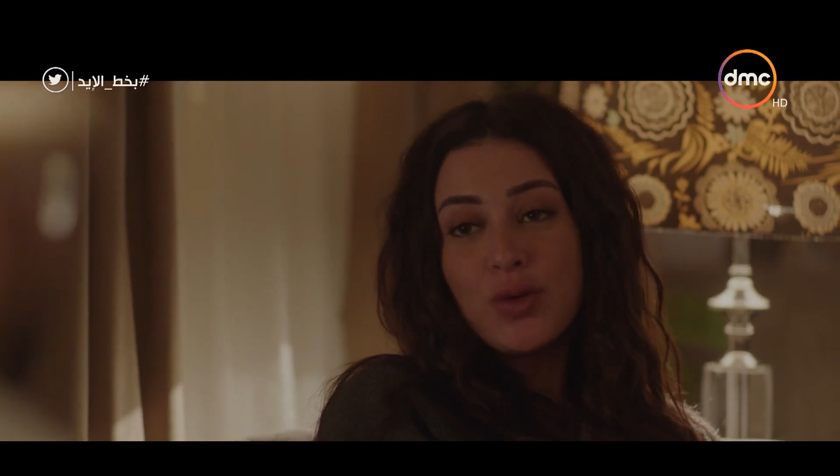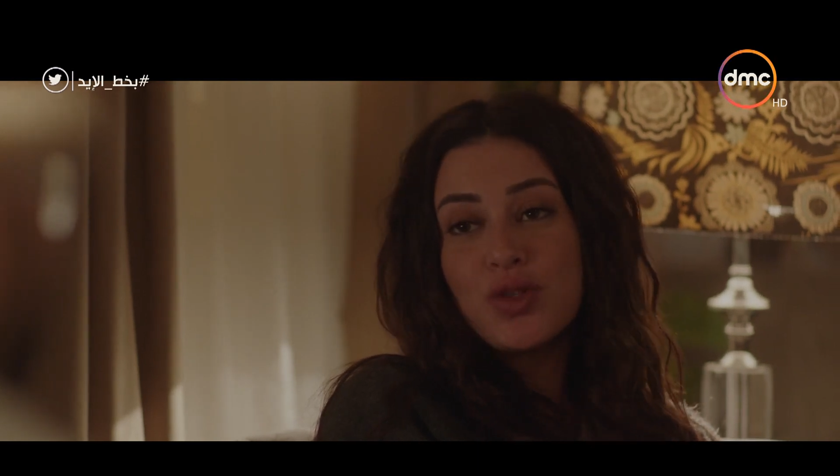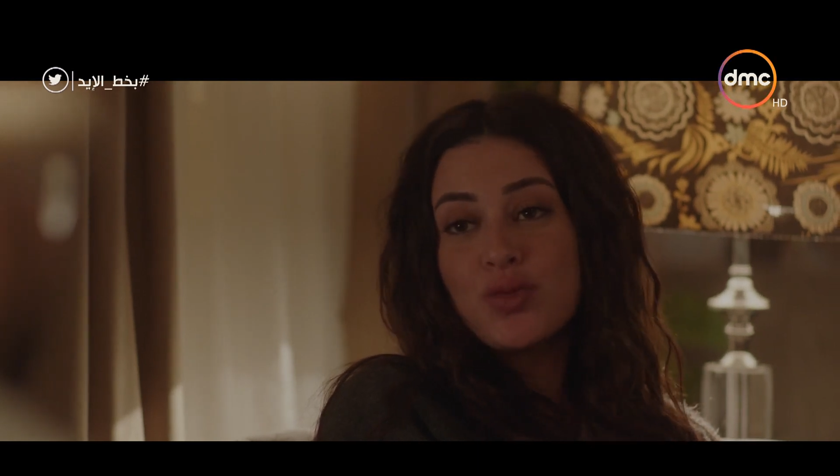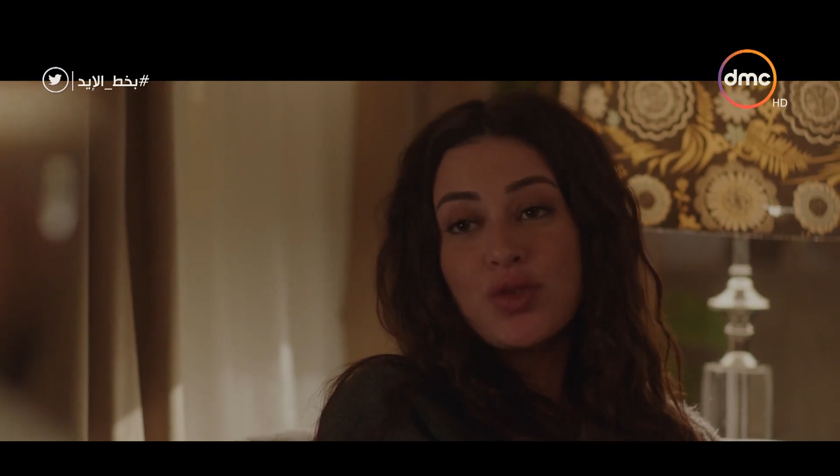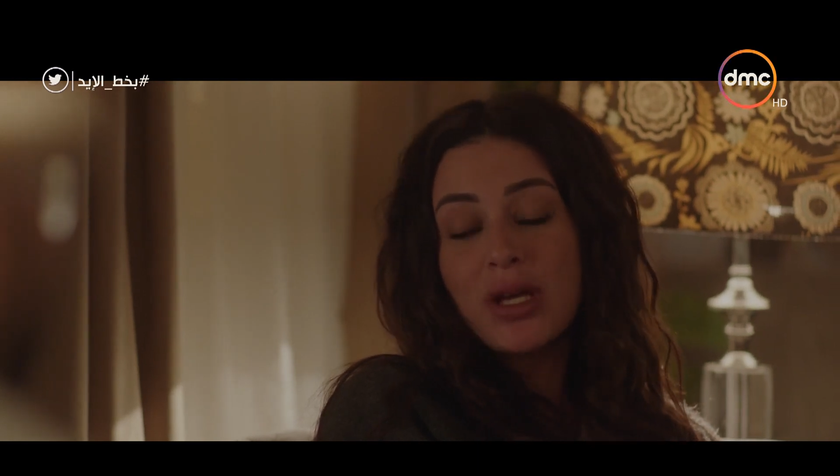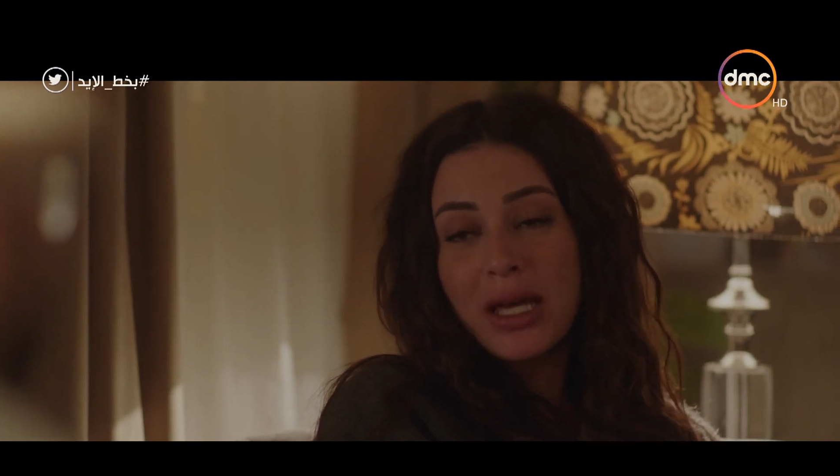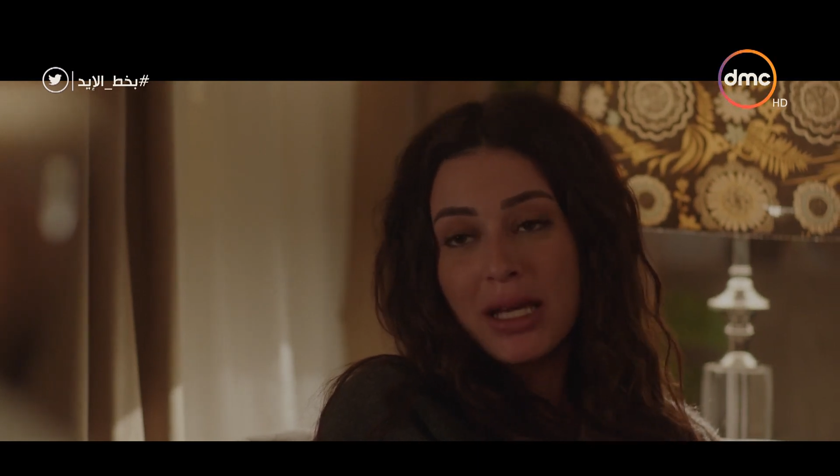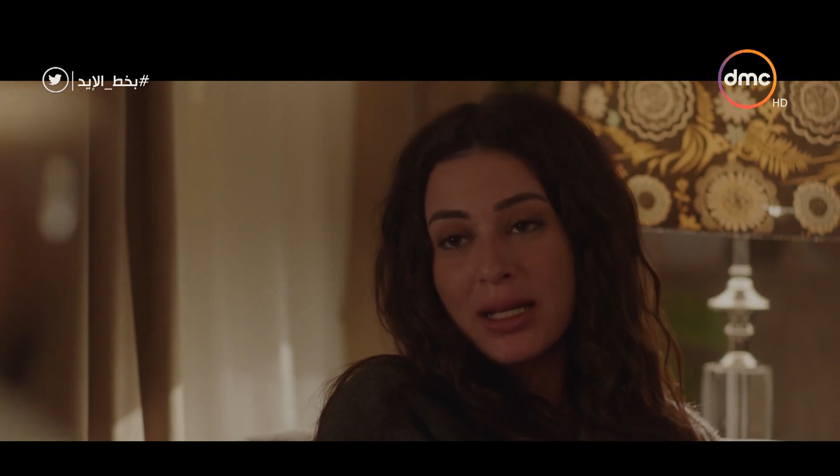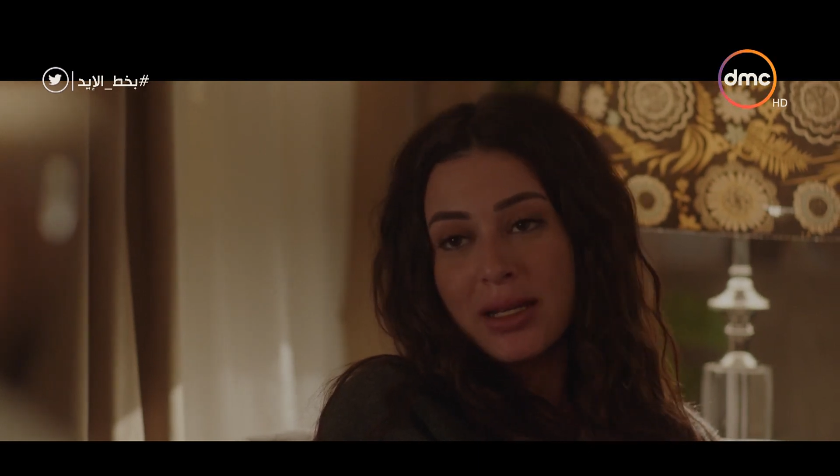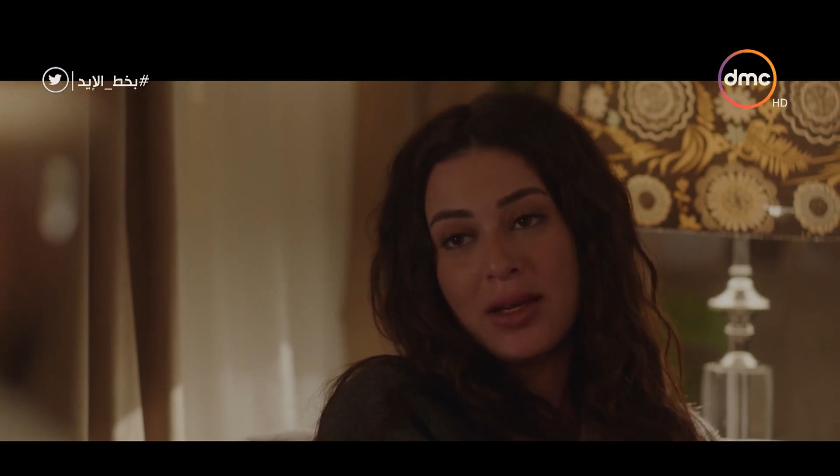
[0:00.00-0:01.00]
كنتش
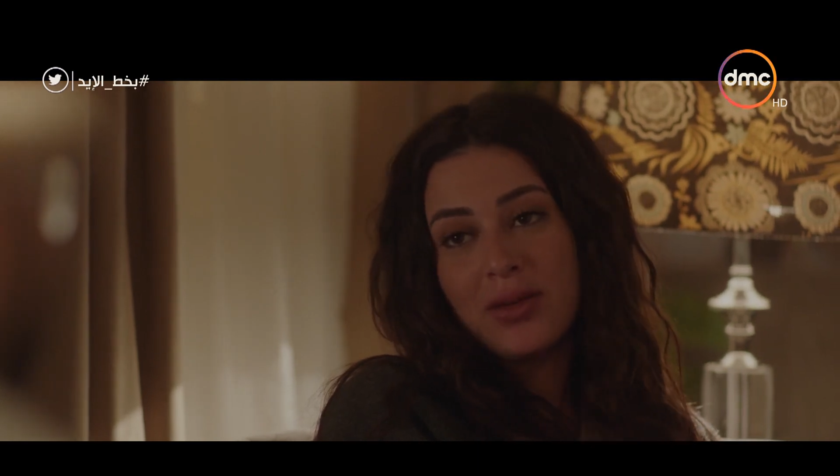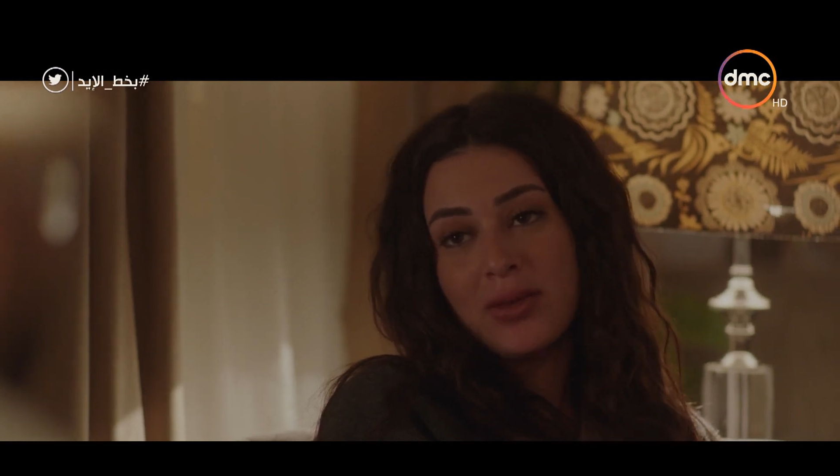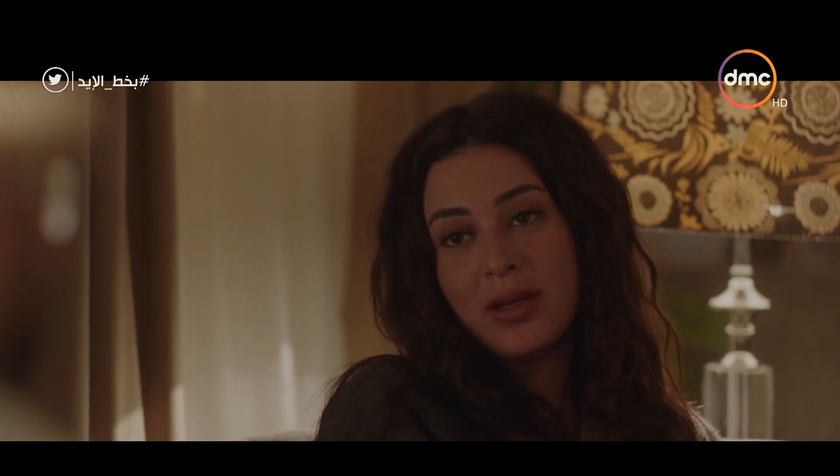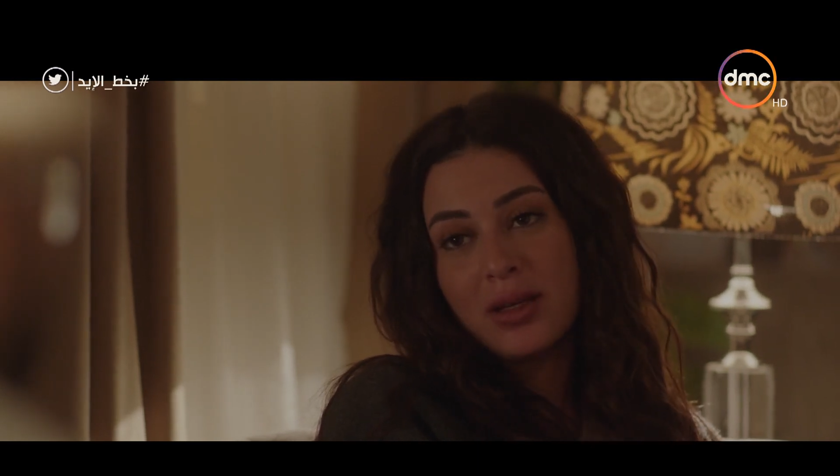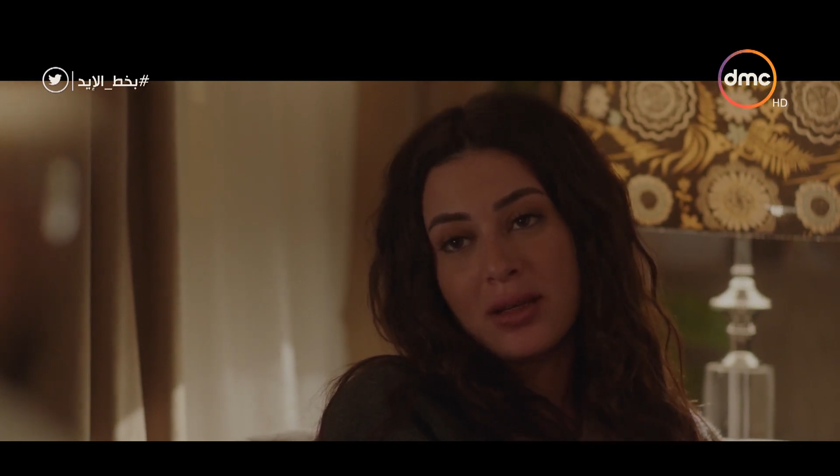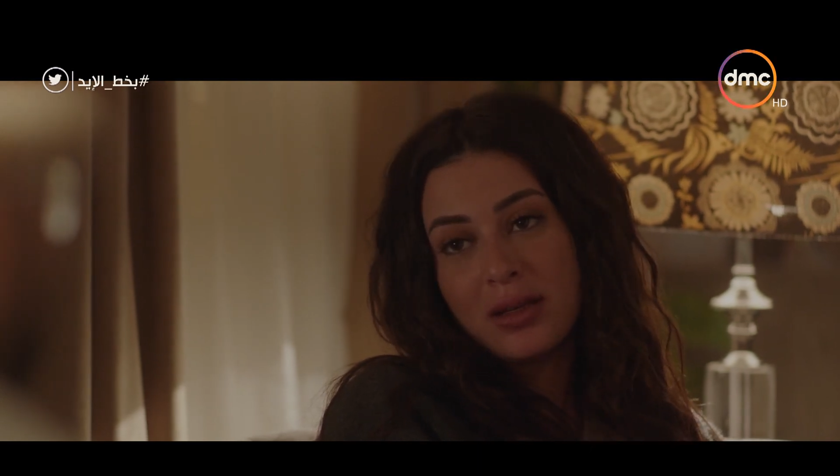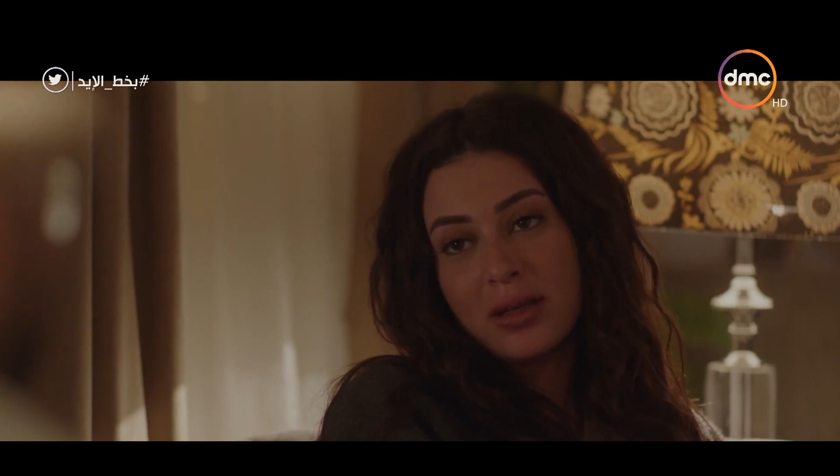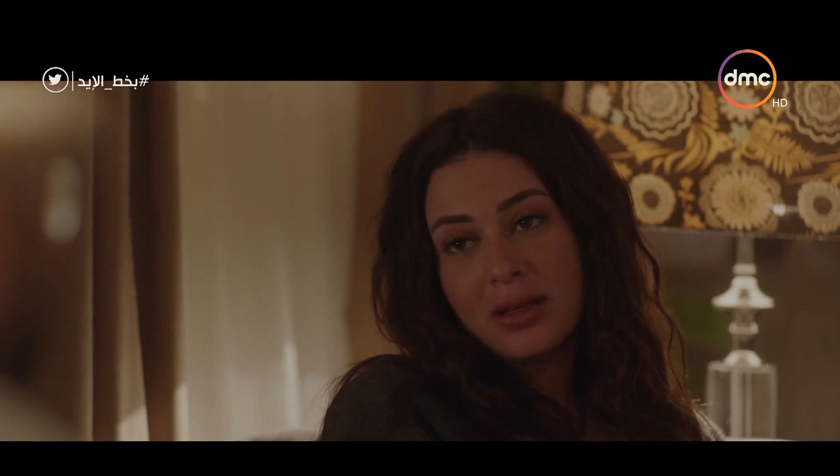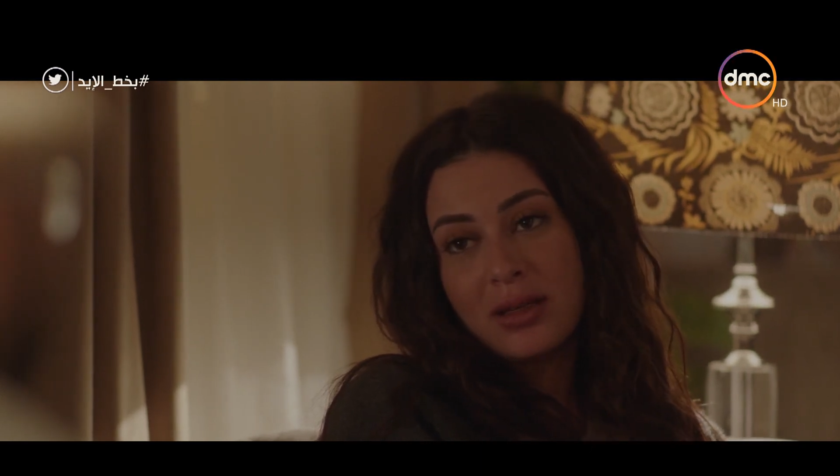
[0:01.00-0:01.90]
متخيلة ان هي فيك